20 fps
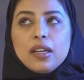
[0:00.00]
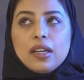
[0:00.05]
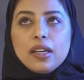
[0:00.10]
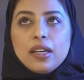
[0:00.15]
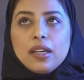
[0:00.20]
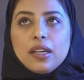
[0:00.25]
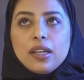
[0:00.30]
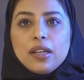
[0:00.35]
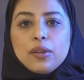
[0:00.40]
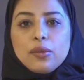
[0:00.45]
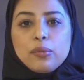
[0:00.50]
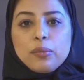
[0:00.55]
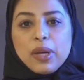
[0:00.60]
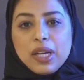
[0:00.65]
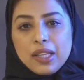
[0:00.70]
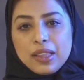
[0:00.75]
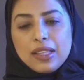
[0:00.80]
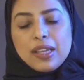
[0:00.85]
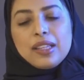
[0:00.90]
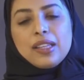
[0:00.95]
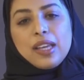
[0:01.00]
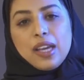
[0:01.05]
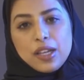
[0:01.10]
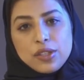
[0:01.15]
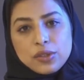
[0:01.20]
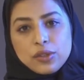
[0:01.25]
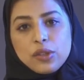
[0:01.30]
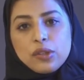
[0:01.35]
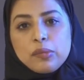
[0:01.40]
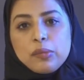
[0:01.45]
ومرة ثانية
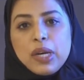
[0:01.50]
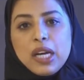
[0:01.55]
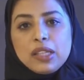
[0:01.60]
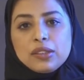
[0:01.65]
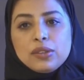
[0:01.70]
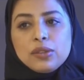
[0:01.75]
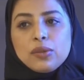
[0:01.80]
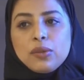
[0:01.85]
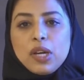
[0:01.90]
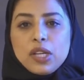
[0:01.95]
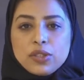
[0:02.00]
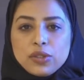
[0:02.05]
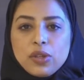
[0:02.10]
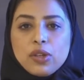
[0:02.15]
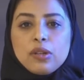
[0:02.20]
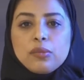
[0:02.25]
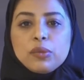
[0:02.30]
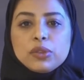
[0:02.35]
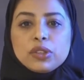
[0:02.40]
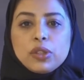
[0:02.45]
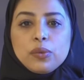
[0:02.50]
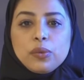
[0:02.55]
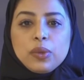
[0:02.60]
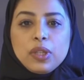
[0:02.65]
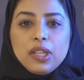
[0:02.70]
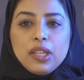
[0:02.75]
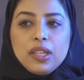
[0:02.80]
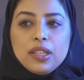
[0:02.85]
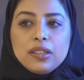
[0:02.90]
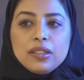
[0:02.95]
أشكر بادر وأشكر
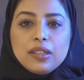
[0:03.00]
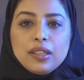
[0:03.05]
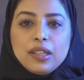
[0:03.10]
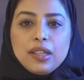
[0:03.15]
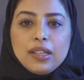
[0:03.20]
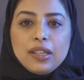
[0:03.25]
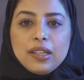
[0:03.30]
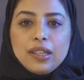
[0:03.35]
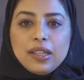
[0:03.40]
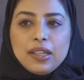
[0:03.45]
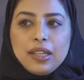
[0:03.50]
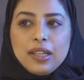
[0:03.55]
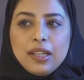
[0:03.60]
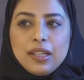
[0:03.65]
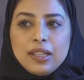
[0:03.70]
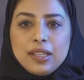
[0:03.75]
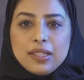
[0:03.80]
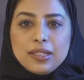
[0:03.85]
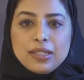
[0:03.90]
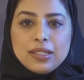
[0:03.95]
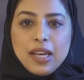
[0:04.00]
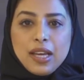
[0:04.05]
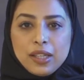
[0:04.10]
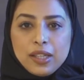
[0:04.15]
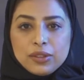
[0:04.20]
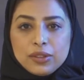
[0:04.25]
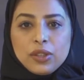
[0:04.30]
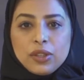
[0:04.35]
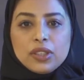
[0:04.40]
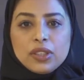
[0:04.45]
المطورين اللي
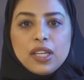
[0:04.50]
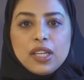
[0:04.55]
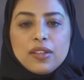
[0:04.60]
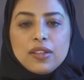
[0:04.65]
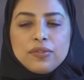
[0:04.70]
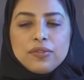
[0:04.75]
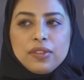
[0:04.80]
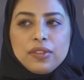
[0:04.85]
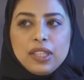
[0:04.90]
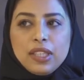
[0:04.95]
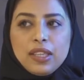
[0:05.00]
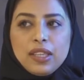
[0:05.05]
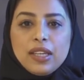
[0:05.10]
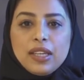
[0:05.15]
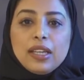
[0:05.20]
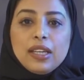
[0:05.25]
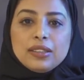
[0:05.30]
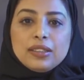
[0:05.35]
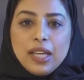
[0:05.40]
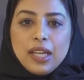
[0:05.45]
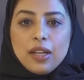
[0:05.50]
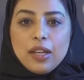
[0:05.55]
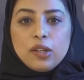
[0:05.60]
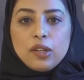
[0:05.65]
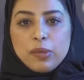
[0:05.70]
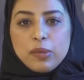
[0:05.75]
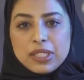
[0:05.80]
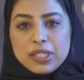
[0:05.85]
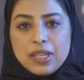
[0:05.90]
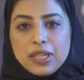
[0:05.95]
ساعدونا في
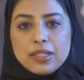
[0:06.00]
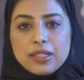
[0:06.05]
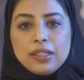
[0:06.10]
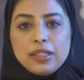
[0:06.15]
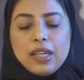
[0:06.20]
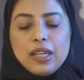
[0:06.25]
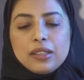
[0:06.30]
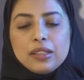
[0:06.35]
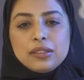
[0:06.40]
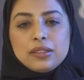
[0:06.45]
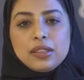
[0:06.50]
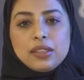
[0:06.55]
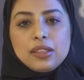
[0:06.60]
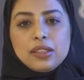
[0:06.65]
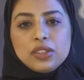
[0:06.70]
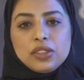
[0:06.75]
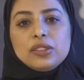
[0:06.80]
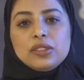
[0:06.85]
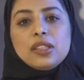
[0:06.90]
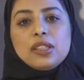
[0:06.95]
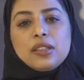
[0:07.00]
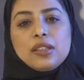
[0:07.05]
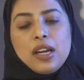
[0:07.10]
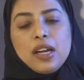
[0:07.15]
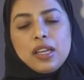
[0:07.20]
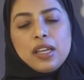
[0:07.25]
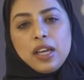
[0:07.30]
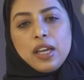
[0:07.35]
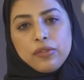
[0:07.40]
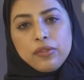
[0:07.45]
تعلم أساسيات جدا
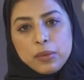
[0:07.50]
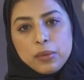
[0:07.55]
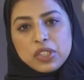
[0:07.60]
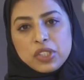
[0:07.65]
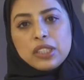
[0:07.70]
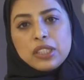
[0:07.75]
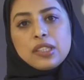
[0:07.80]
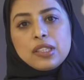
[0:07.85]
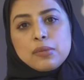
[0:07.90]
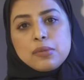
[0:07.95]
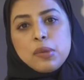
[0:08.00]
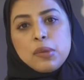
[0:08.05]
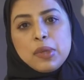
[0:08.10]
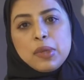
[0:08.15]
رائعة في مجال تصميم